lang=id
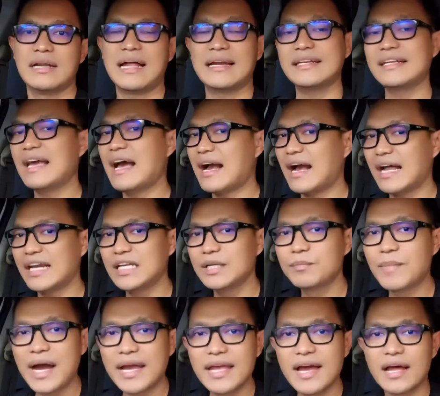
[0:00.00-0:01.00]
nanti akan
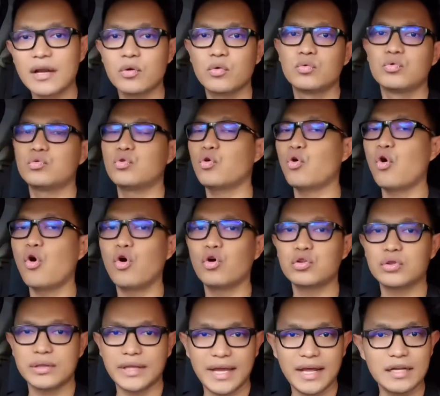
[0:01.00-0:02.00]
dibayar untuk
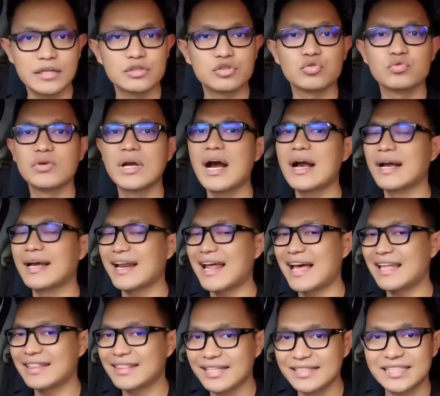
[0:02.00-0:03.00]
hotel juga
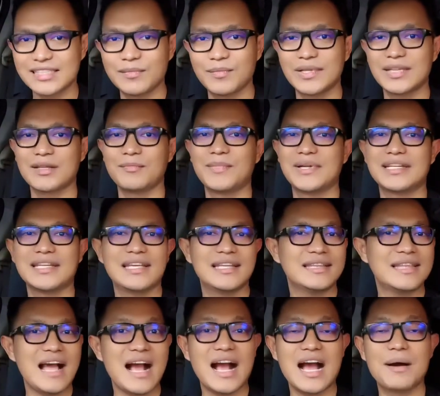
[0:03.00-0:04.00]
gratis teman-teman
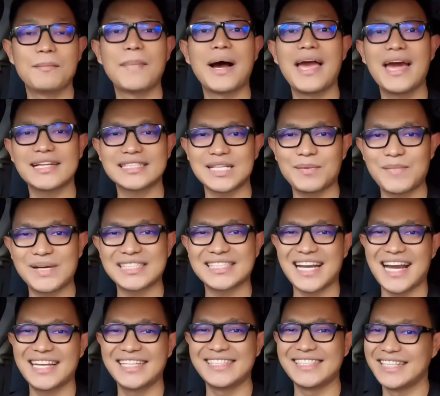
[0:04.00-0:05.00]
kita nggak bayar sama
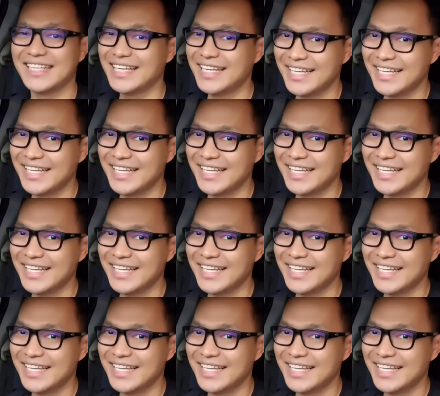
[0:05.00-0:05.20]
sekali